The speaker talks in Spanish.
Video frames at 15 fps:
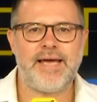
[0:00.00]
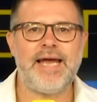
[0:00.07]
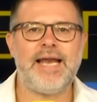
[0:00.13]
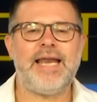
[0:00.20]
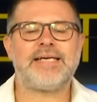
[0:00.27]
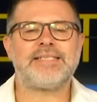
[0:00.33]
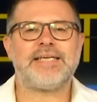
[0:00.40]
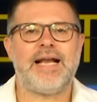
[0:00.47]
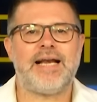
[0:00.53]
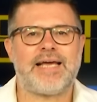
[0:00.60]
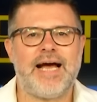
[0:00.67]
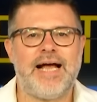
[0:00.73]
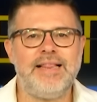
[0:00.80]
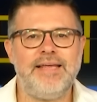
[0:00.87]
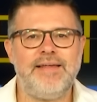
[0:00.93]
el
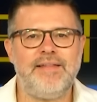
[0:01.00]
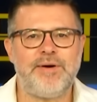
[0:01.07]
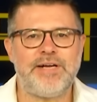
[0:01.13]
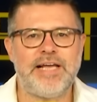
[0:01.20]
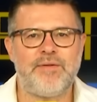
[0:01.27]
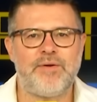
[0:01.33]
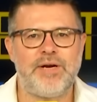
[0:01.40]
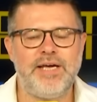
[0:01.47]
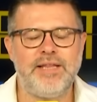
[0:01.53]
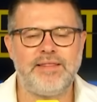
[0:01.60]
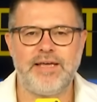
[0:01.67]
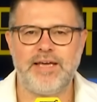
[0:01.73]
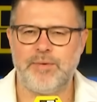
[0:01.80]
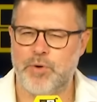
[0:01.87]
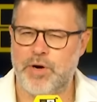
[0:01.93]
exalcalde de Valladolid
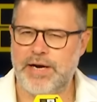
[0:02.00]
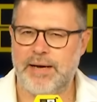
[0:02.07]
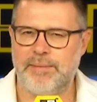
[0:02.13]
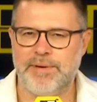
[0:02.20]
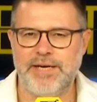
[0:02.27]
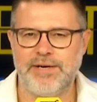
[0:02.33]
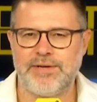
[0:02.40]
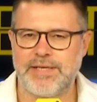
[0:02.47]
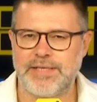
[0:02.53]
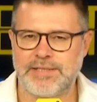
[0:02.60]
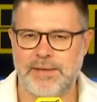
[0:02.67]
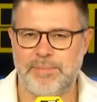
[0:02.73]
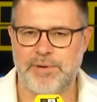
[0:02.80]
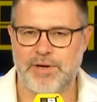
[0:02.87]
y buen amigo de este